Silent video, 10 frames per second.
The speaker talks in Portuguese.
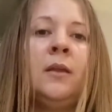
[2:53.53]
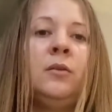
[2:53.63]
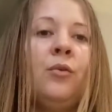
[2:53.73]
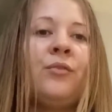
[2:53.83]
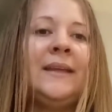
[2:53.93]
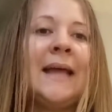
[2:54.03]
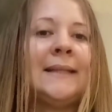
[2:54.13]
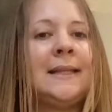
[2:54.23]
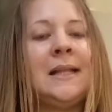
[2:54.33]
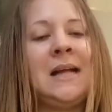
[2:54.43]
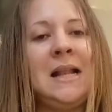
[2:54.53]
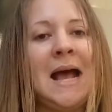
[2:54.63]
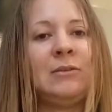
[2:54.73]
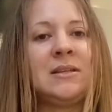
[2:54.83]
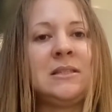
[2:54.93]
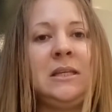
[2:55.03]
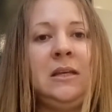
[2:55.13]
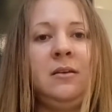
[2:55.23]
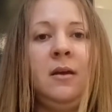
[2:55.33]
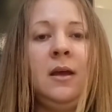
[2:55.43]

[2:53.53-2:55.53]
Não vem nada detalhado assim,